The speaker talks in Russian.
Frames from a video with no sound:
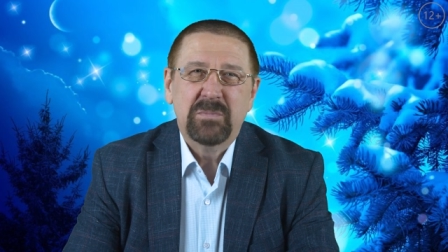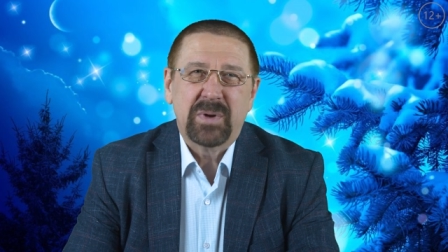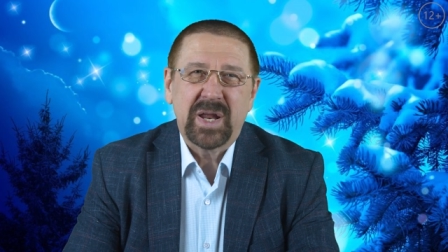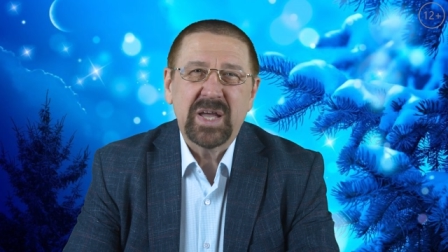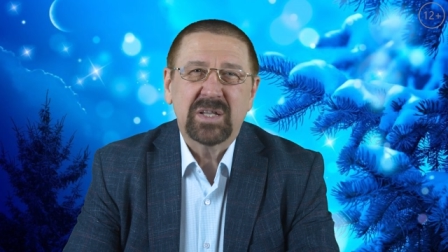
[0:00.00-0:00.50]

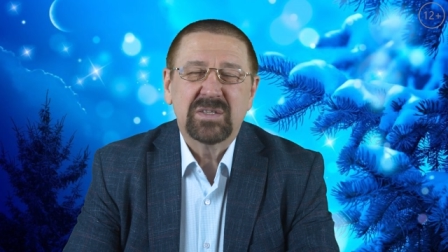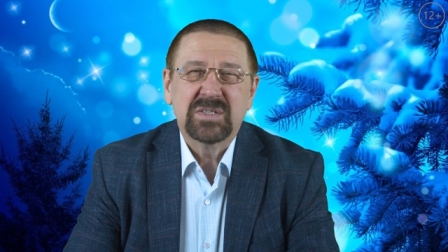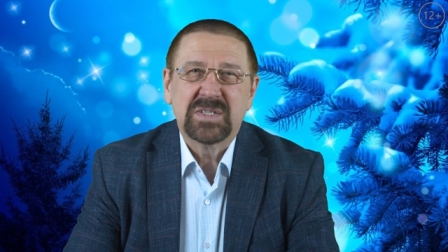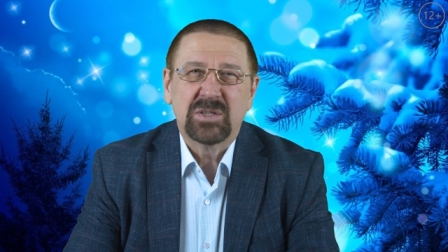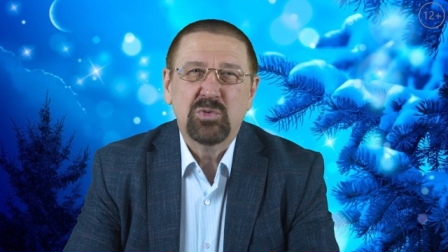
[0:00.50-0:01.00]
Проект
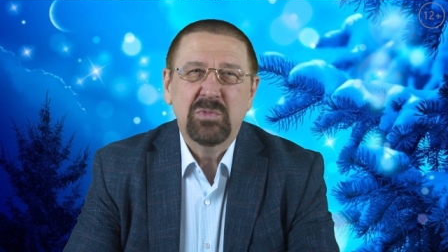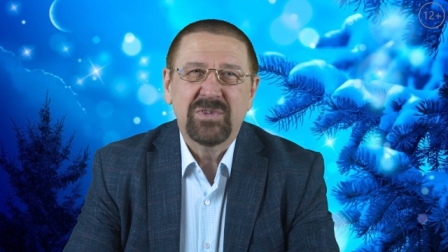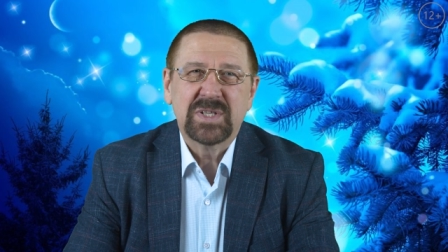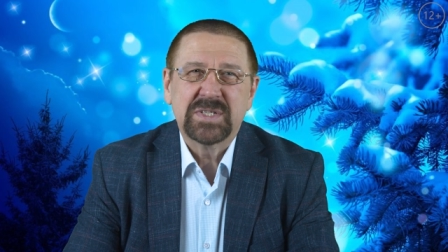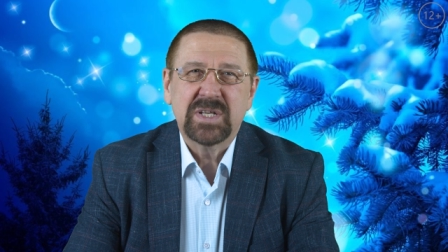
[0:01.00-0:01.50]

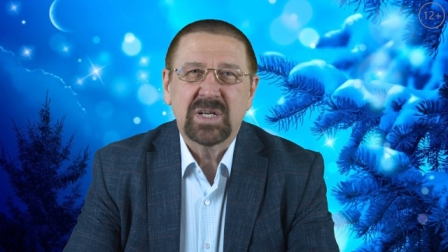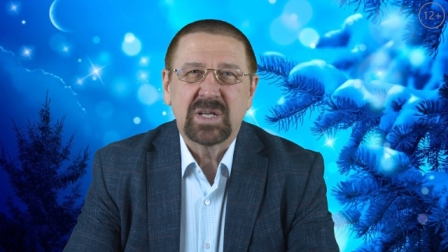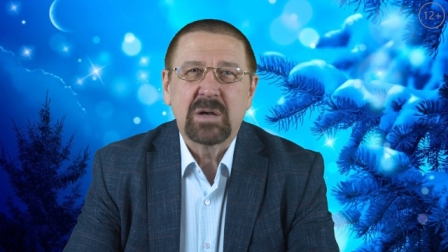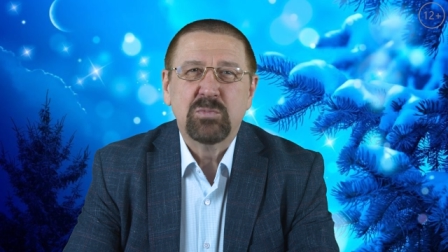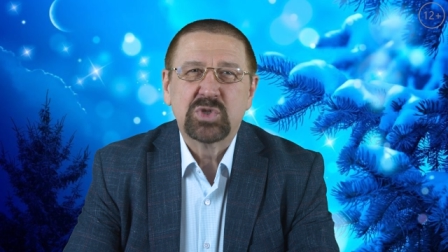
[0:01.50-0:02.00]
задумывался
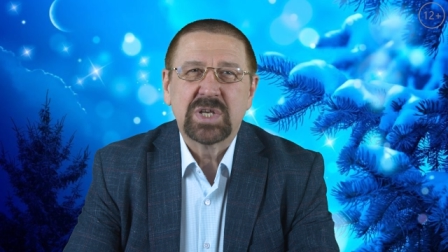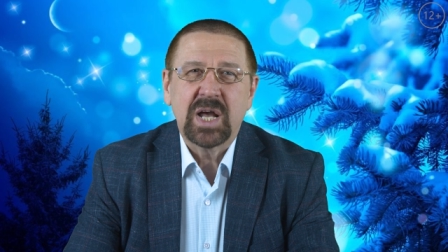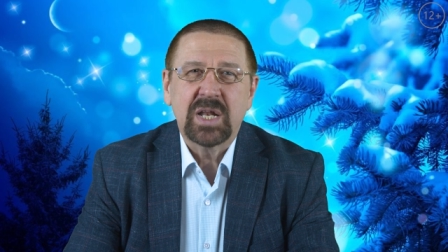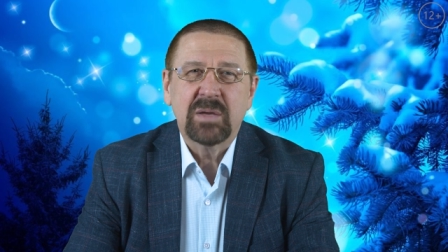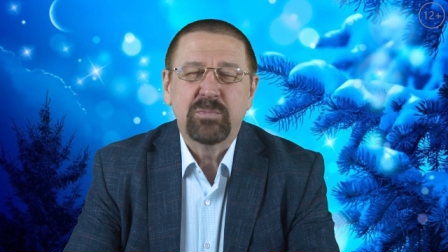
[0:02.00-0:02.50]
как
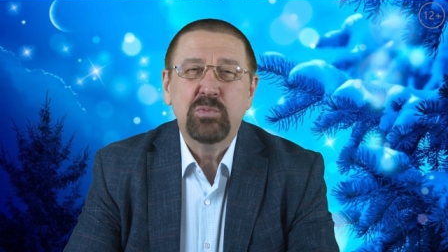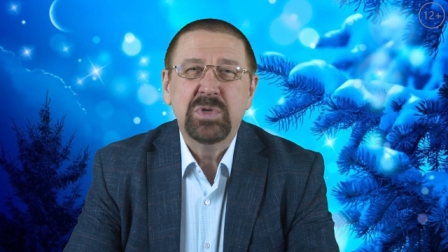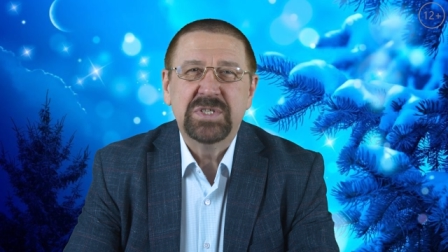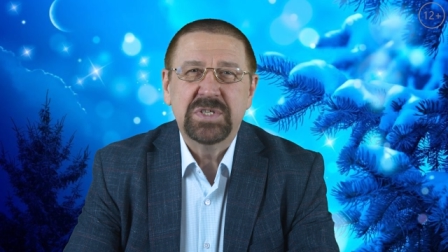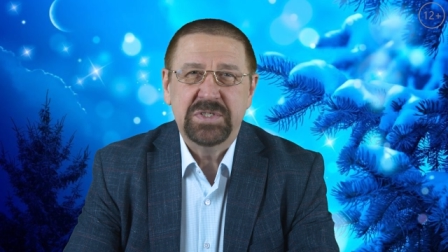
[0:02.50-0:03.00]

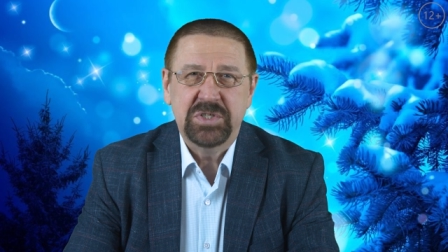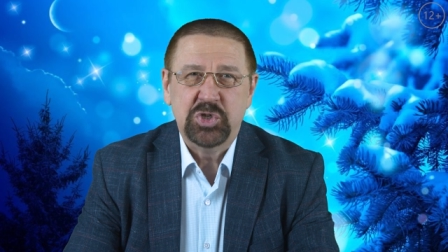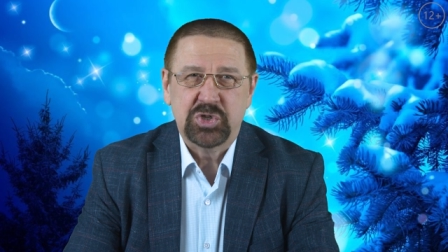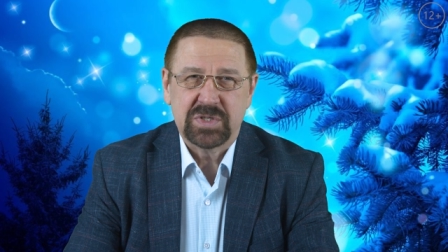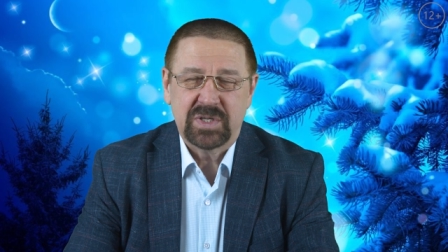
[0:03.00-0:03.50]

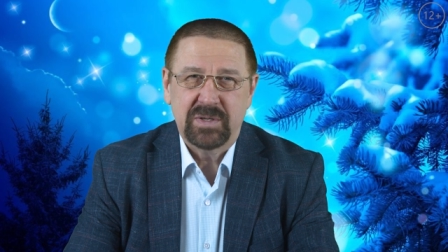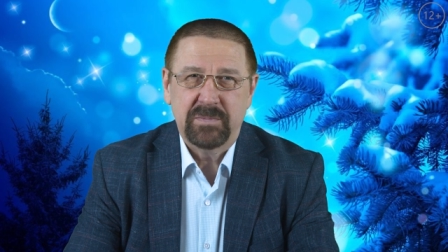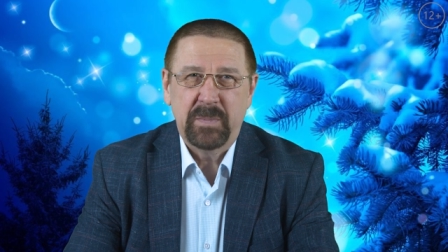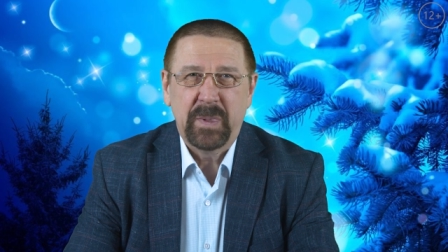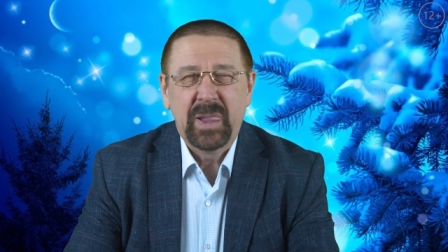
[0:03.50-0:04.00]
музыкально-публицистический.
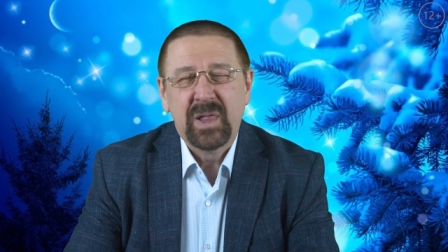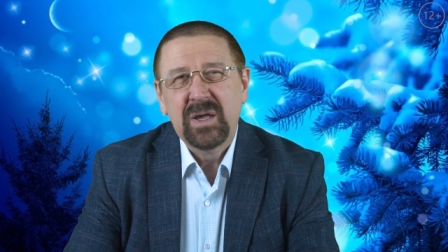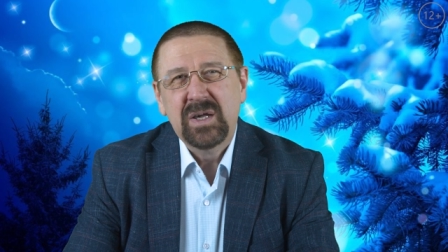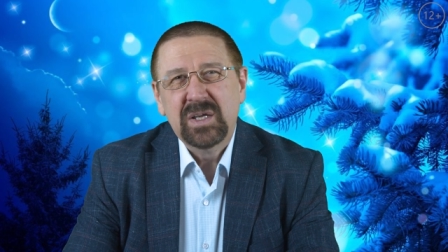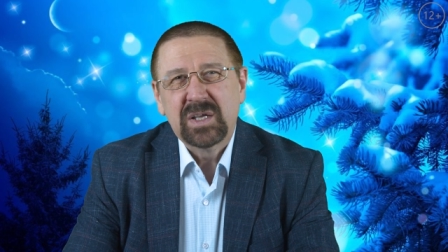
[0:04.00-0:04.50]

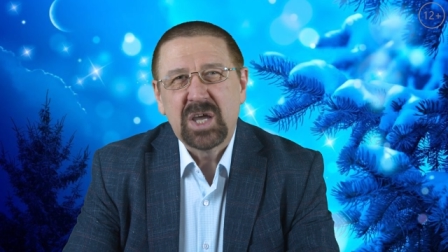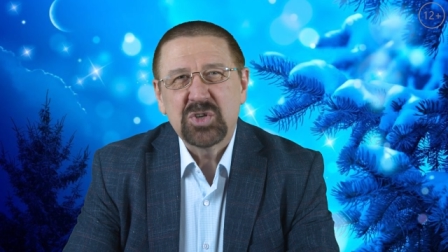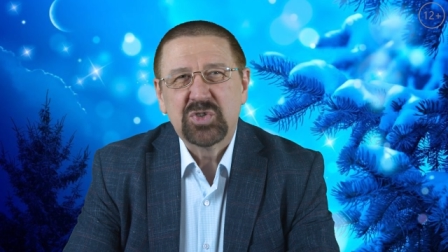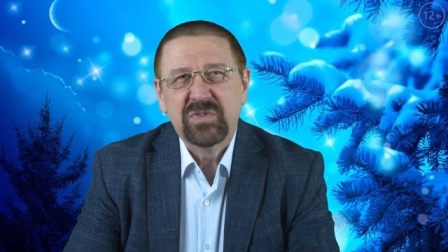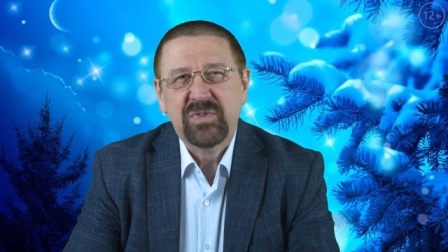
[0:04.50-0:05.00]

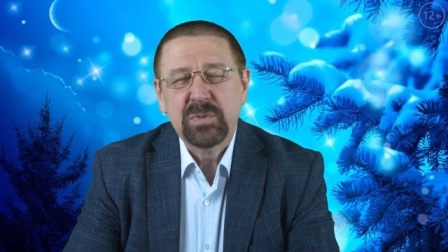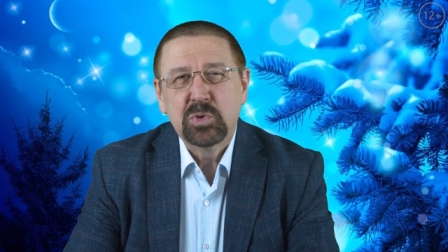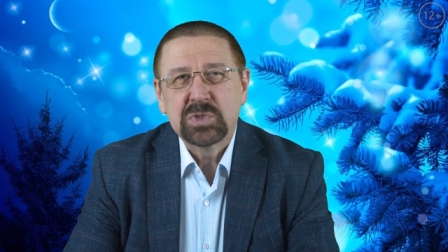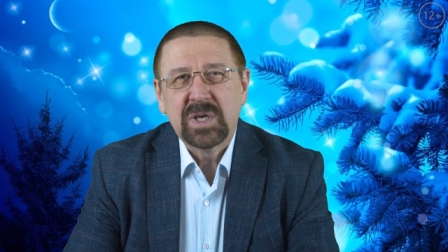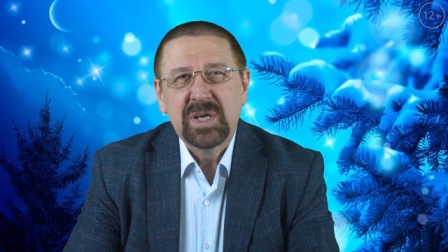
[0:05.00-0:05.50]
Каждый
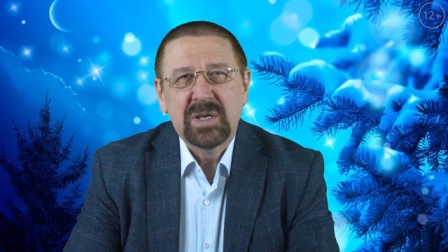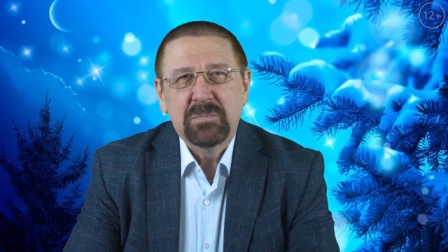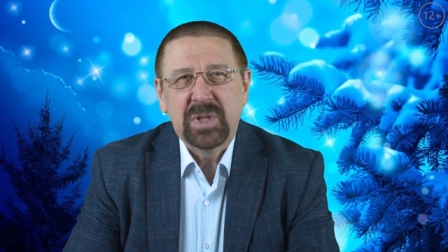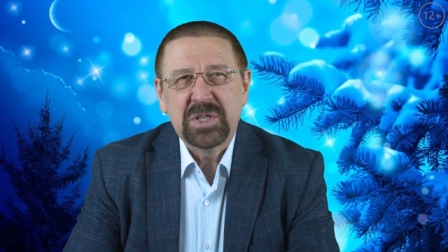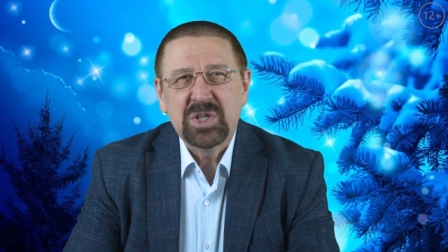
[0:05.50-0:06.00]
выпуск
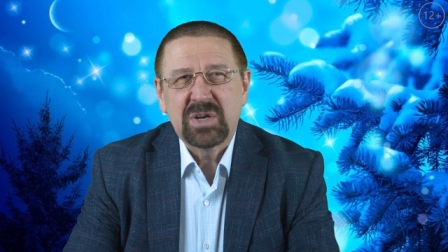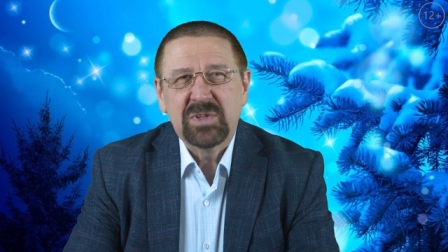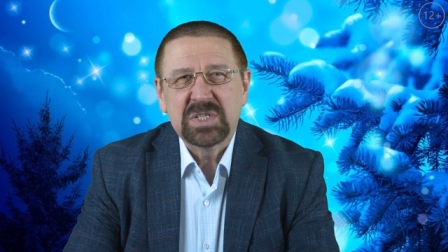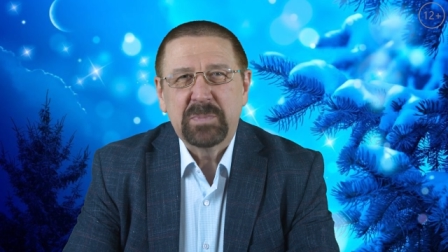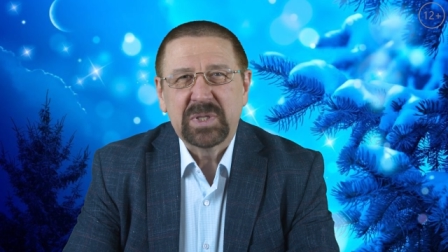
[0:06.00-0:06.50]

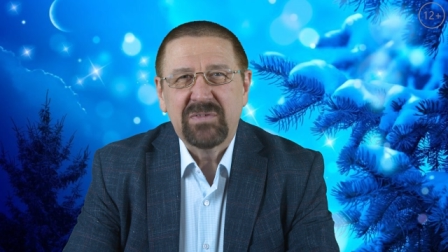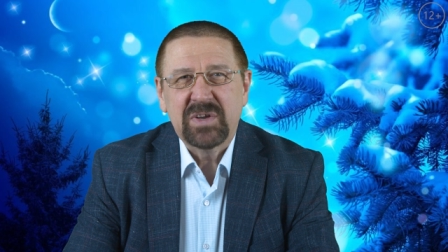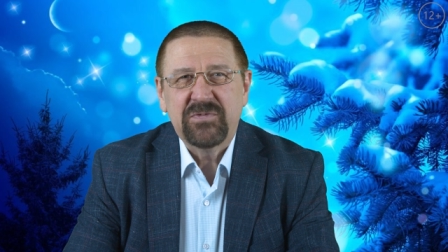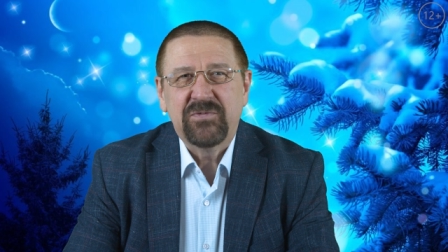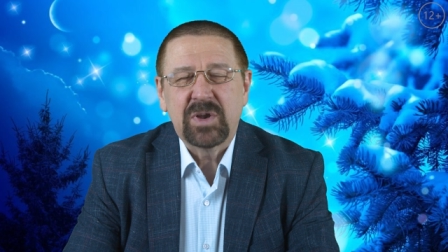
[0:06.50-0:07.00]
планировалось
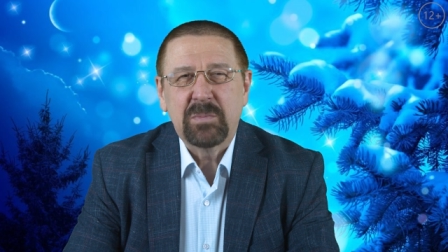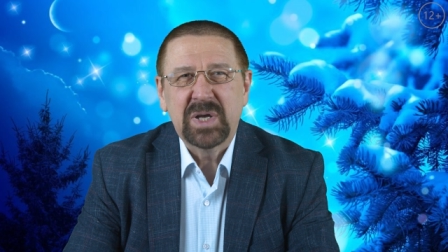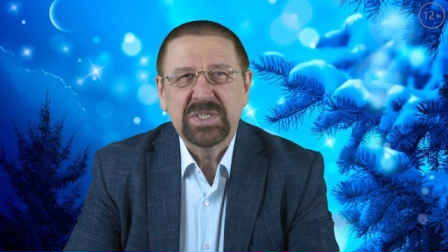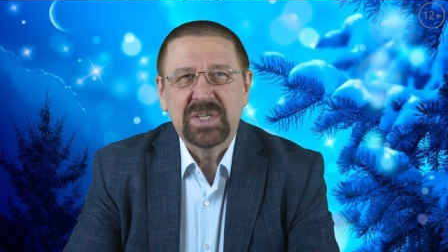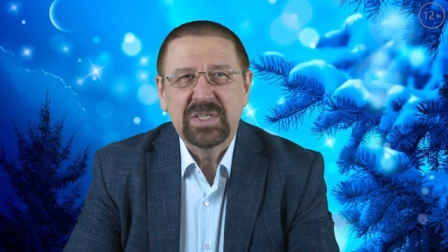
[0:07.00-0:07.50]
подавать в
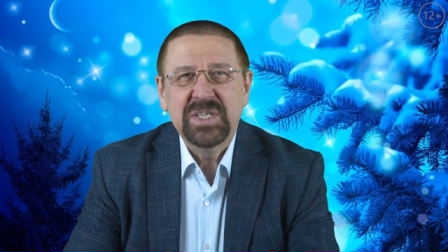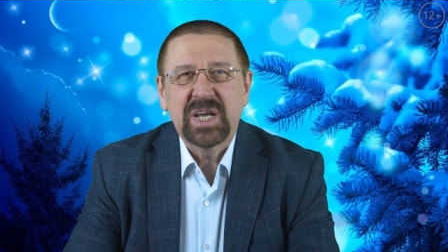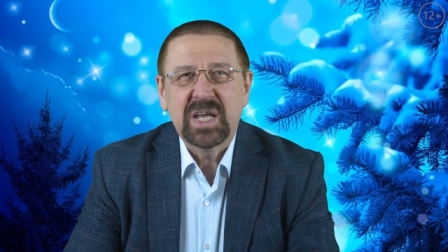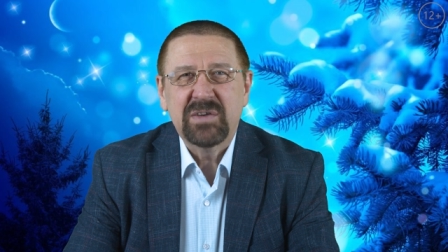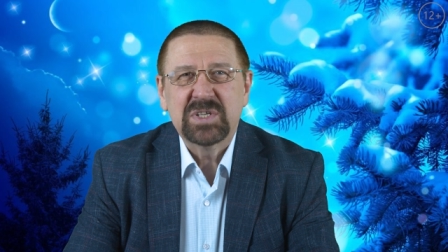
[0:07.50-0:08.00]
формате
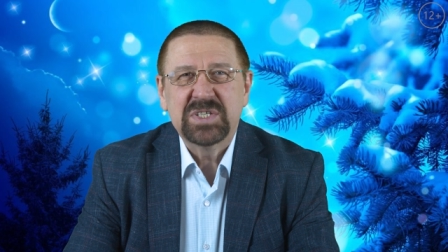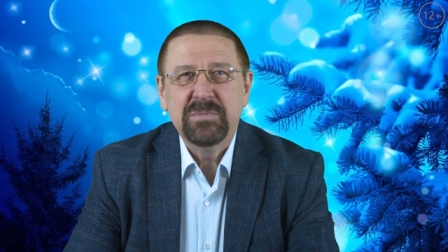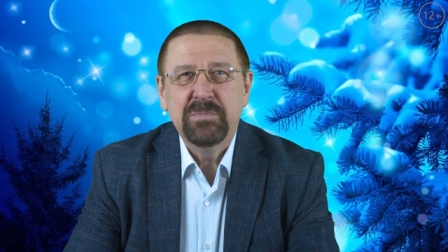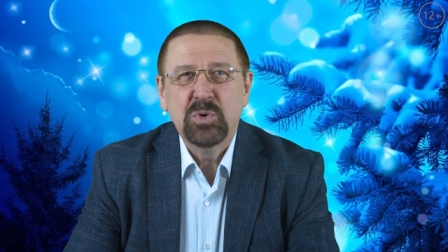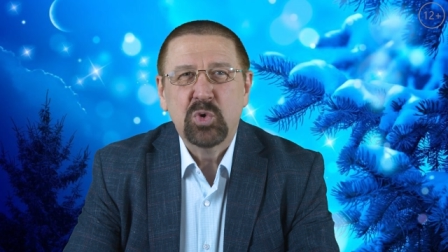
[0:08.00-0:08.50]
некоего
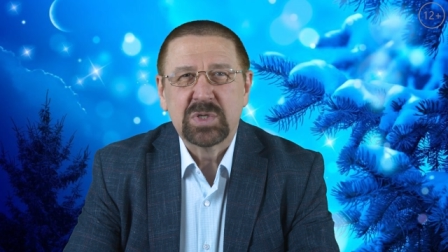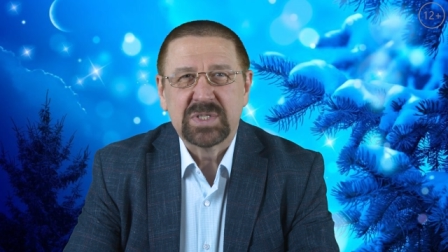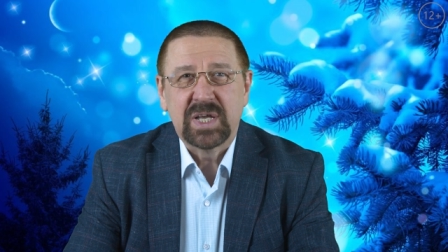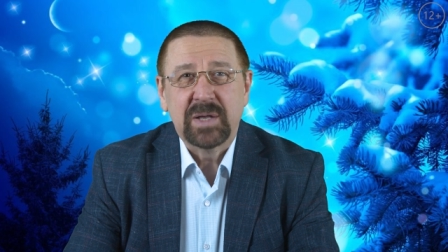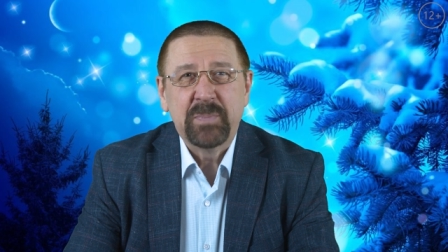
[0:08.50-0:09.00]

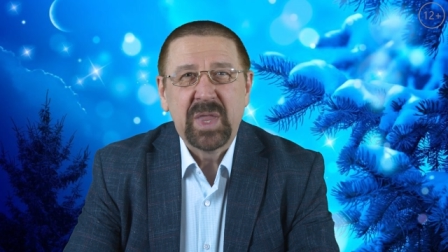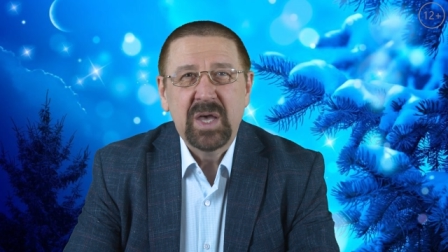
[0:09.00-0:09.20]
симбиоза